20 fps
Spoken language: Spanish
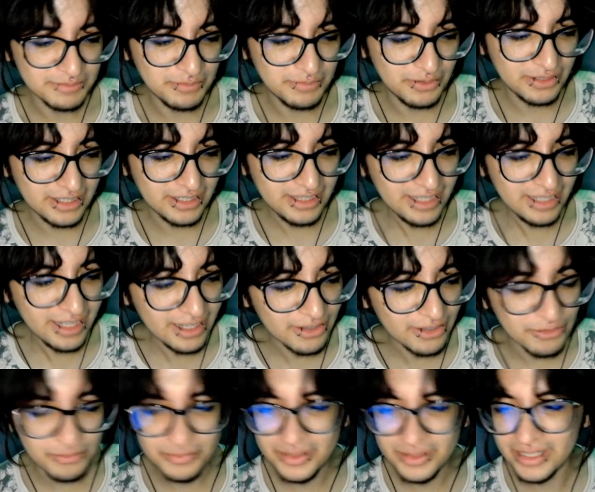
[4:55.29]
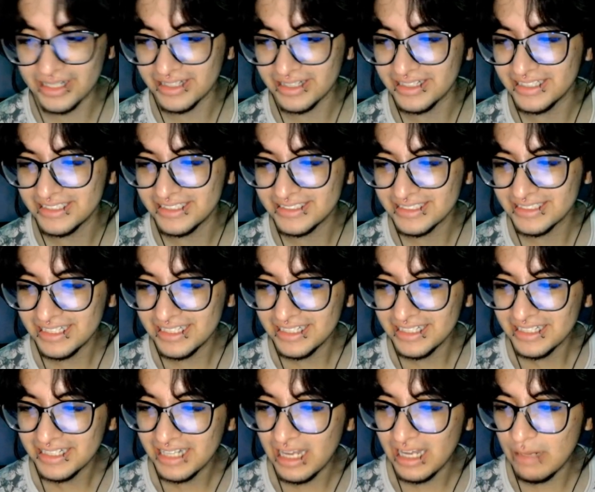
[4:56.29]
¿Por qué dije que un viernes?
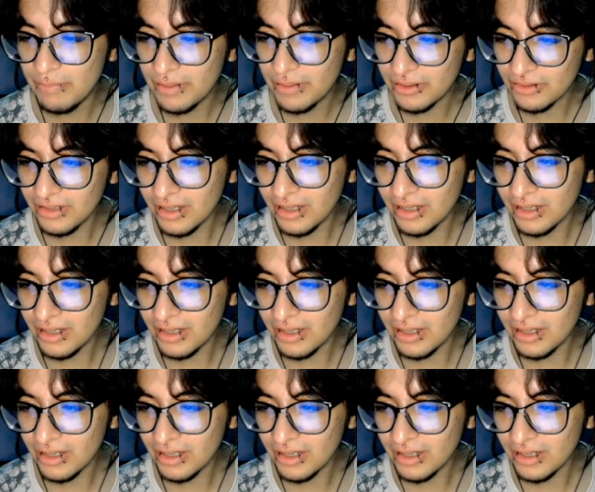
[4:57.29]
El perro